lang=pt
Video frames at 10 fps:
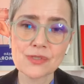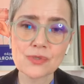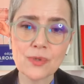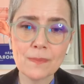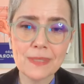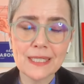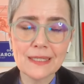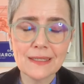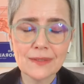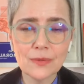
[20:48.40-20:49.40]

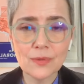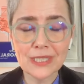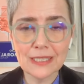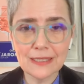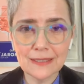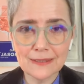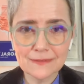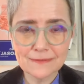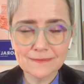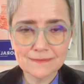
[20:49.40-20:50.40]
sobre o
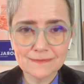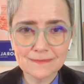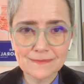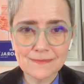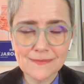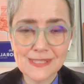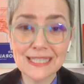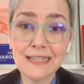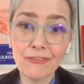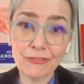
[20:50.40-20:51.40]
que
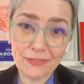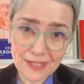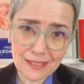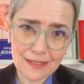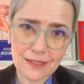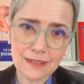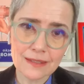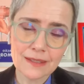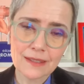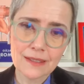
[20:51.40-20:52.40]
significa
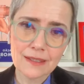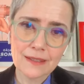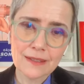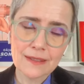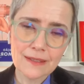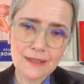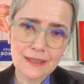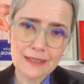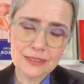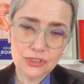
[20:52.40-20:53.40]

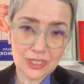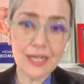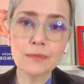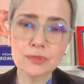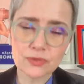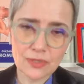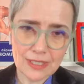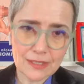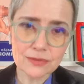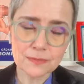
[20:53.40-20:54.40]
retirar
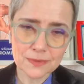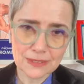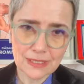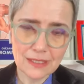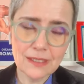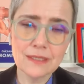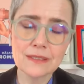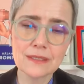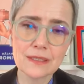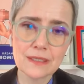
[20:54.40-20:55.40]
Bolsonaro do poder,
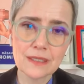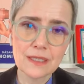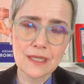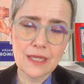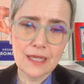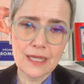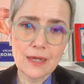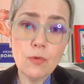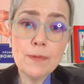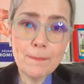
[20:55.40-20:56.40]

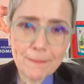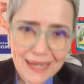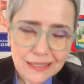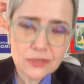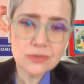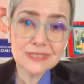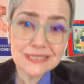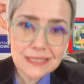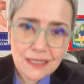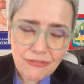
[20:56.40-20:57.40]
é, o impacto que
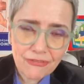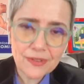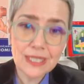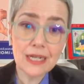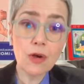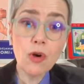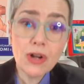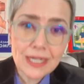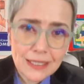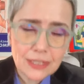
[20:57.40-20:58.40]
significa
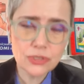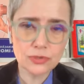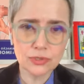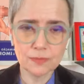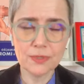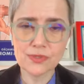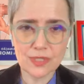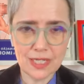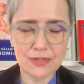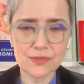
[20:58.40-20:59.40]
o risco de
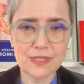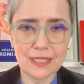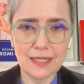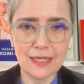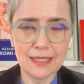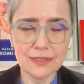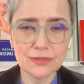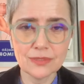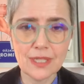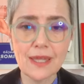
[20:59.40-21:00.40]
Bolsonaro ser
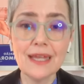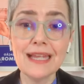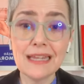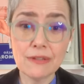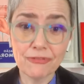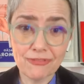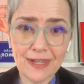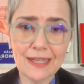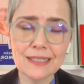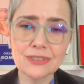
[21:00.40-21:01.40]
reeleito. Ele
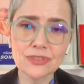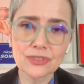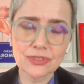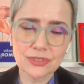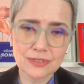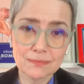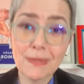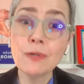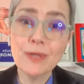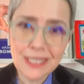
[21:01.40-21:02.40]
faz
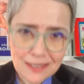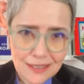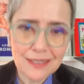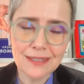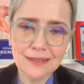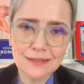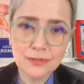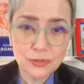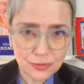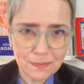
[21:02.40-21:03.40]
maioria
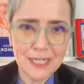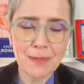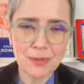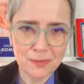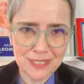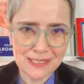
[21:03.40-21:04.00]
no Supremo